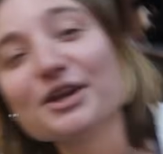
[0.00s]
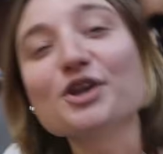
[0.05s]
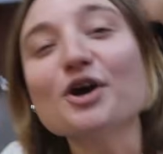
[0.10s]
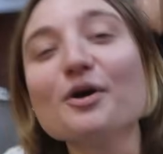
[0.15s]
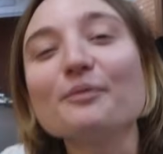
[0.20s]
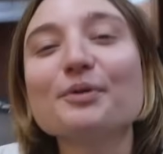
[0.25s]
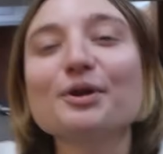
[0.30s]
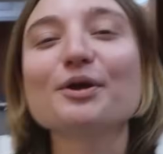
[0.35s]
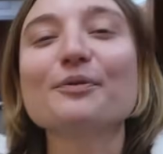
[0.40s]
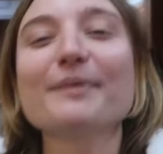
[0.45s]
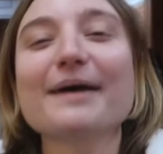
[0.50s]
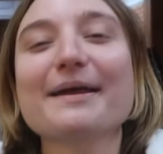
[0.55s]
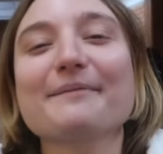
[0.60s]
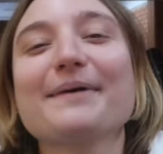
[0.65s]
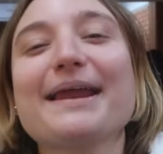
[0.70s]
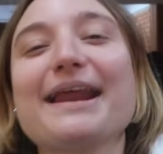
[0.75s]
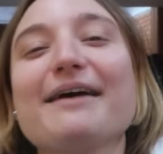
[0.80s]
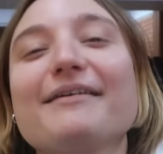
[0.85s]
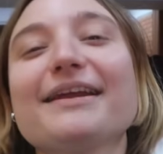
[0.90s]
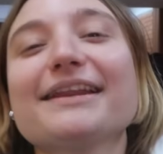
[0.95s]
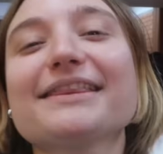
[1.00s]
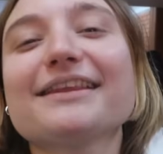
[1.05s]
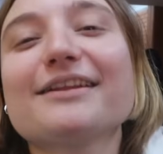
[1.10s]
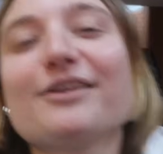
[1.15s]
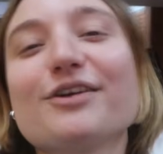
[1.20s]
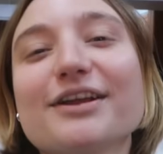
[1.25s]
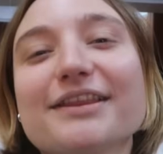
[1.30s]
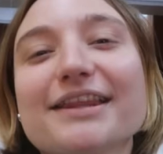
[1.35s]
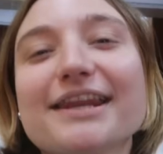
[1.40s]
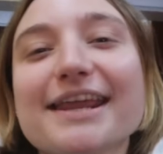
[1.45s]
No, eh, pero para
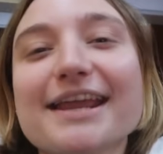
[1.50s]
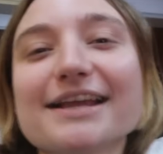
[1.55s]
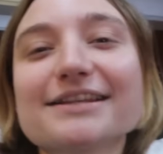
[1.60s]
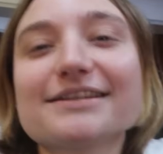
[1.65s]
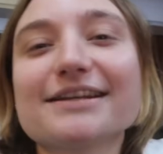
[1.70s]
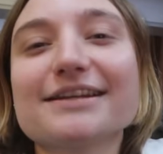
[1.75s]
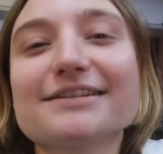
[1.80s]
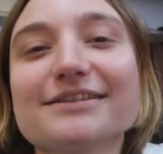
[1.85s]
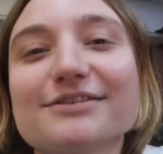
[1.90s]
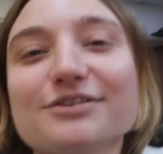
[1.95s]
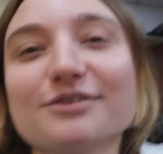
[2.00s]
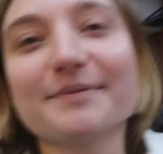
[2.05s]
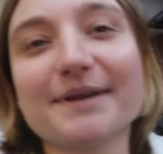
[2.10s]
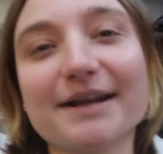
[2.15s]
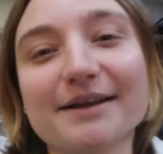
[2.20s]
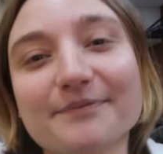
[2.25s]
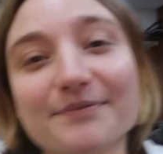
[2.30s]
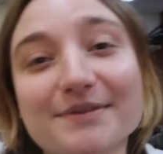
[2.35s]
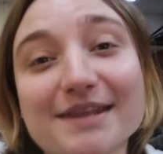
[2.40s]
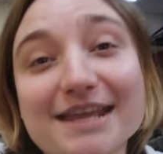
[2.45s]
verte lo que tenés que hacer es esto, mirá.